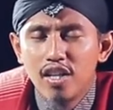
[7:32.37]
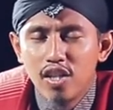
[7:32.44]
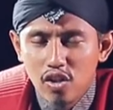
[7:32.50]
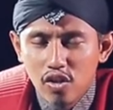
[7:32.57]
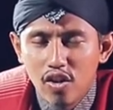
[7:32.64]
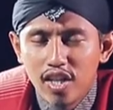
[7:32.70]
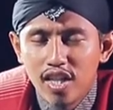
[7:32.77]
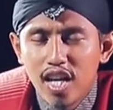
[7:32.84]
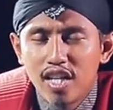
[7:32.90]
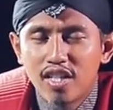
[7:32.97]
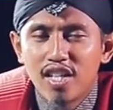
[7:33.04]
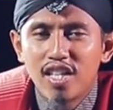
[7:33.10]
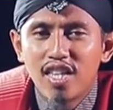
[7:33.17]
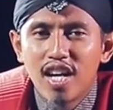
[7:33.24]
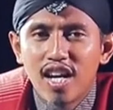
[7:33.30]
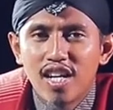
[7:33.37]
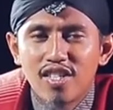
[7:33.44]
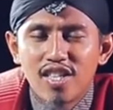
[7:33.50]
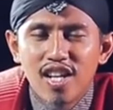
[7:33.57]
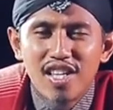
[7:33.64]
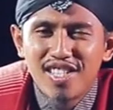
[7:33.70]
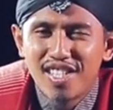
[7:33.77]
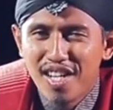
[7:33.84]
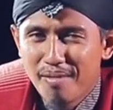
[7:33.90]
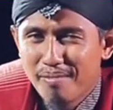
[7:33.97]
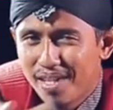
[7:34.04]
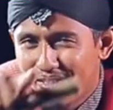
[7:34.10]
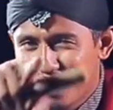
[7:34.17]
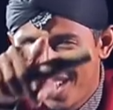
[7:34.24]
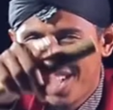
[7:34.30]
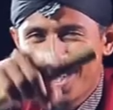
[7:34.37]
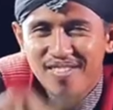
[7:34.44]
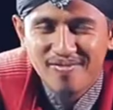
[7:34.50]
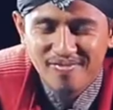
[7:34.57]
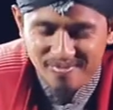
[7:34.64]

Insya Allah kita akan ceritakan setelah jeda berikut ini.